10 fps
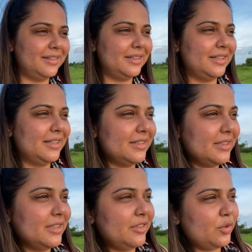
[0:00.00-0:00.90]
ना ना ना
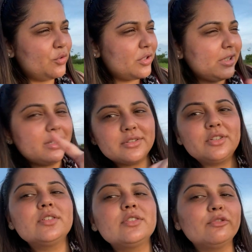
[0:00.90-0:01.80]
सोच रही की
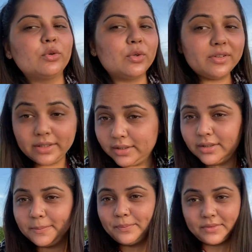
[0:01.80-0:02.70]
अच्छी अच्छी फोटोज
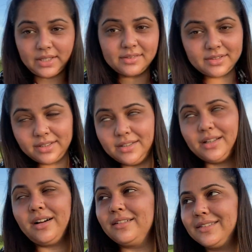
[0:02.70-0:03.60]
लेनी है कैसे लेनी
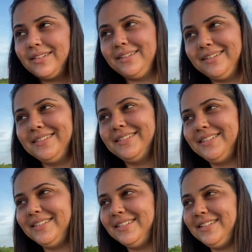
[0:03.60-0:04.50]
है कहाँ से लेनी
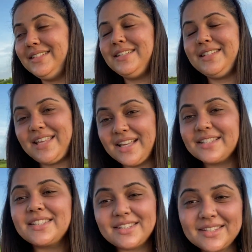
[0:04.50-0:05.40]
है
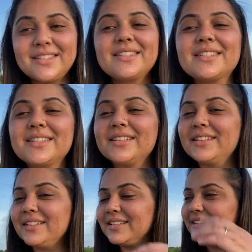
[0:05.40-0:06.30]
अच्छा वो तो हमें ही
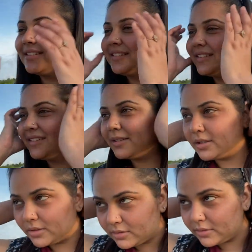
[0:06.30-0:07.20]
लेनी है तुम फ्रेम में
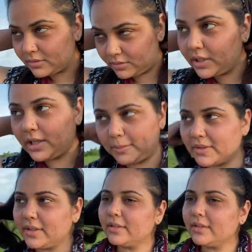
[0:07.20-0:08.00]
होगी फोटो हम लेंगे और क्या